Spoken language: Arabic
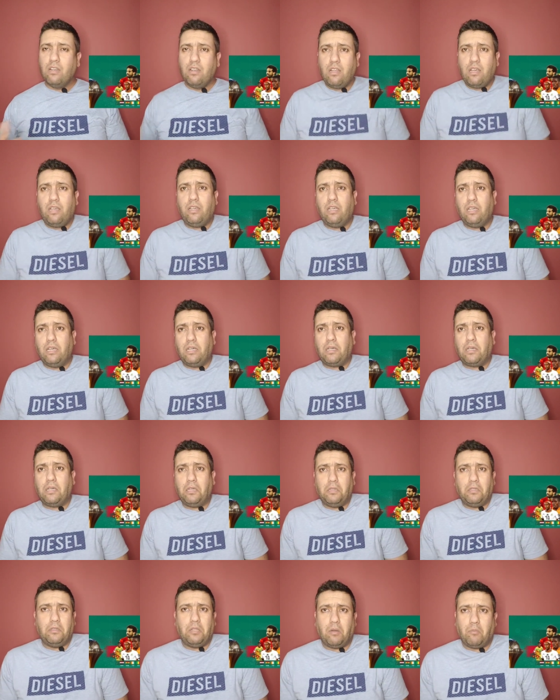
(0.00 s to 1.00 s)
لا يا
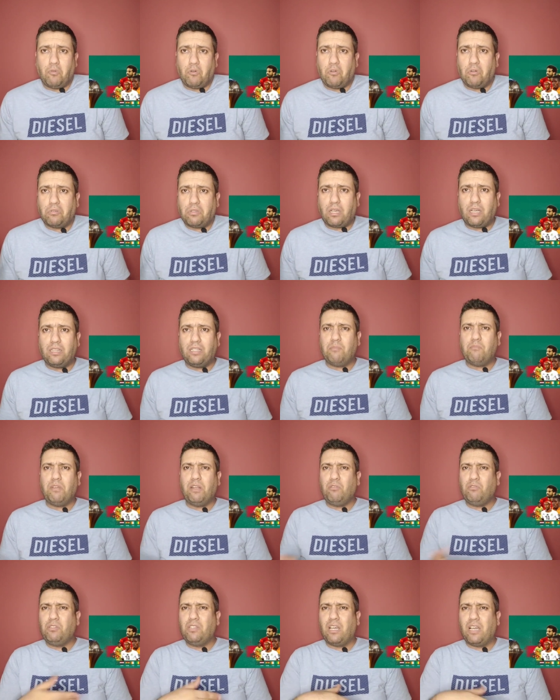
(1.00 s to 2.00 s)
اخي نلعبوا كره قدم
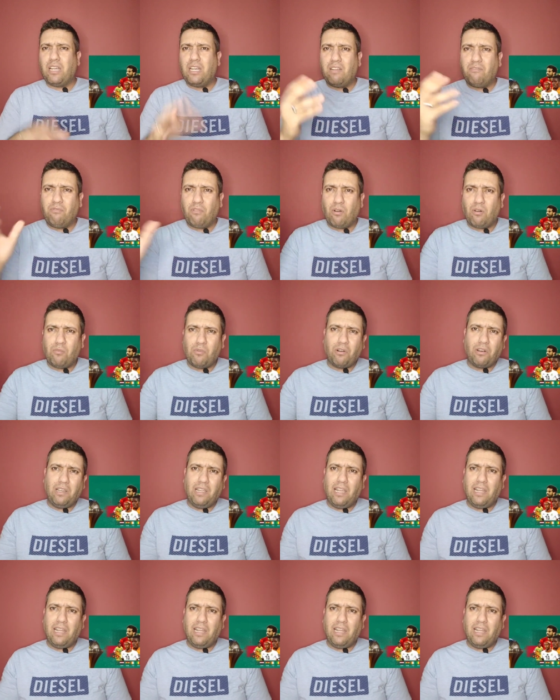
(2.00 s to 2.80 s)
حنا واش دخلنا في الامور